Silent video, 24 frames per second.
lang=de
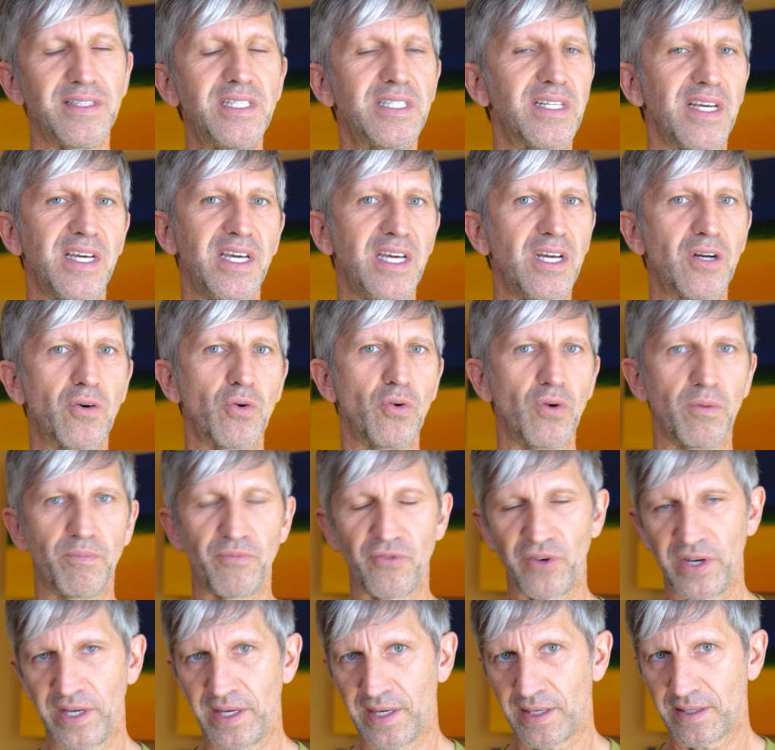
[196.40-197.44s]
nicht Ego
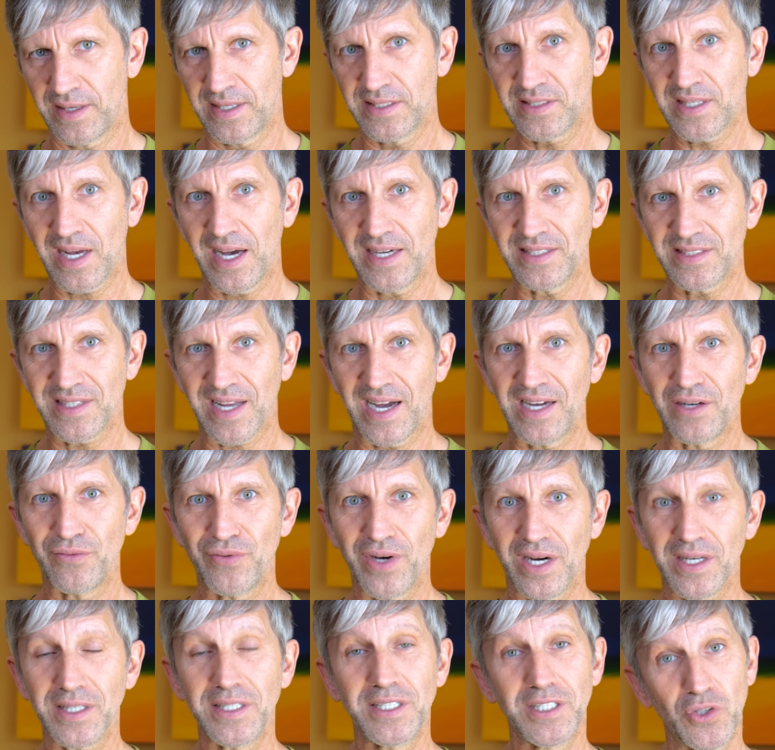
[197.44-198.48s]
pflegen. Es heißt
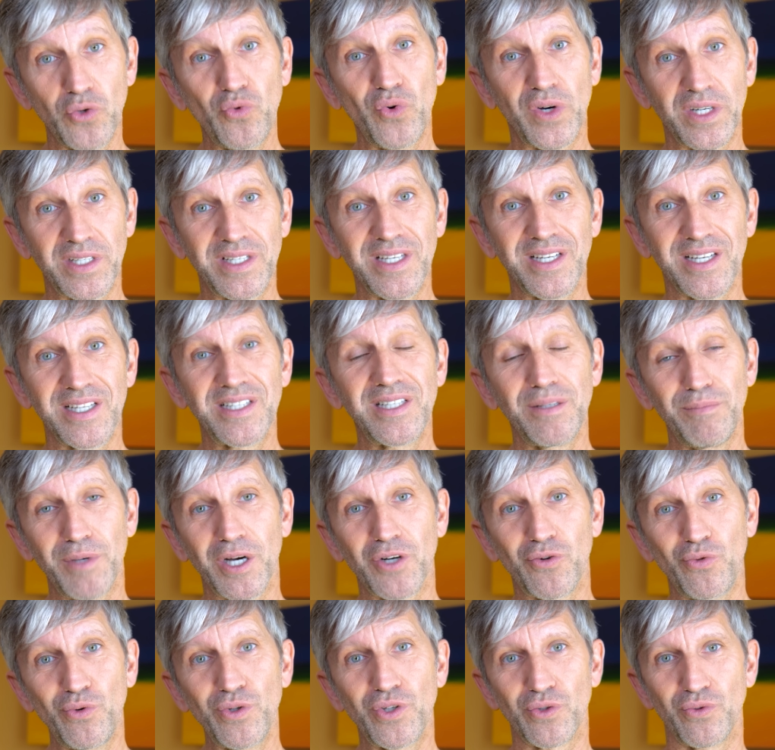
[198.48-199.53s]
einfach, ich tue Dinge, die
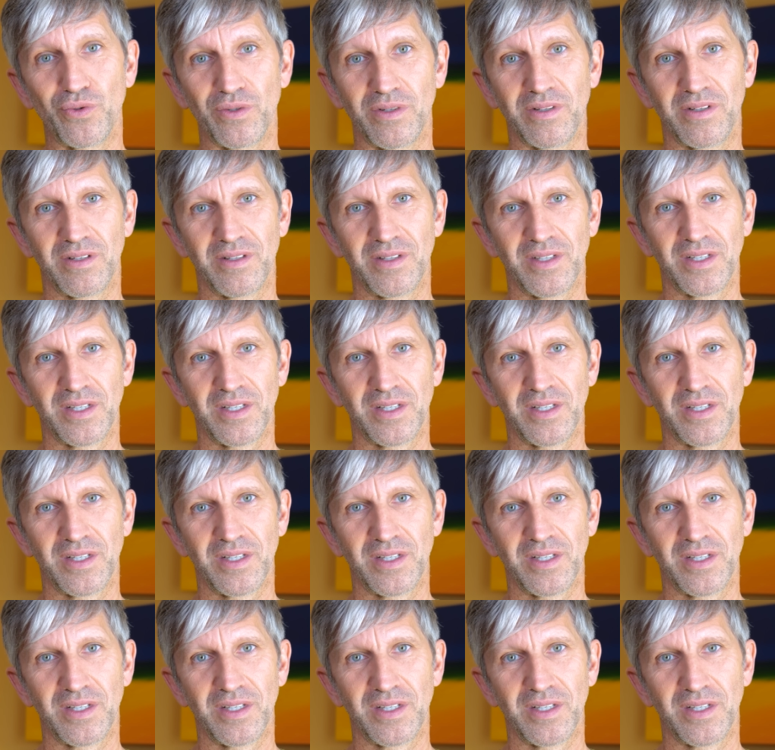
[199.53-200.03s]
mir gut tun.